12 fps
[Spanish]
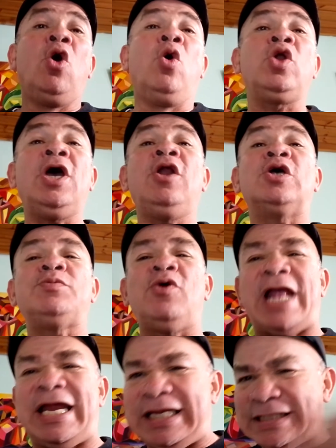Uno de los
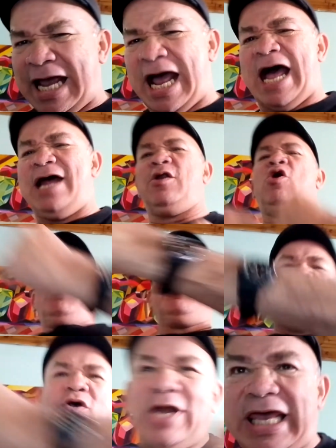Morales jaló
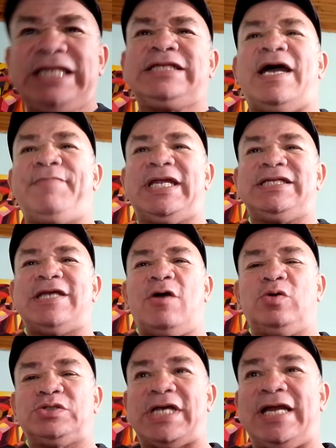violentamente a
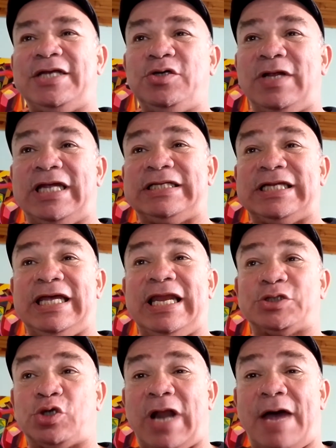González Llorente de
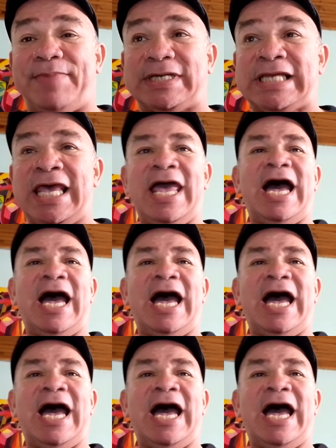las solapas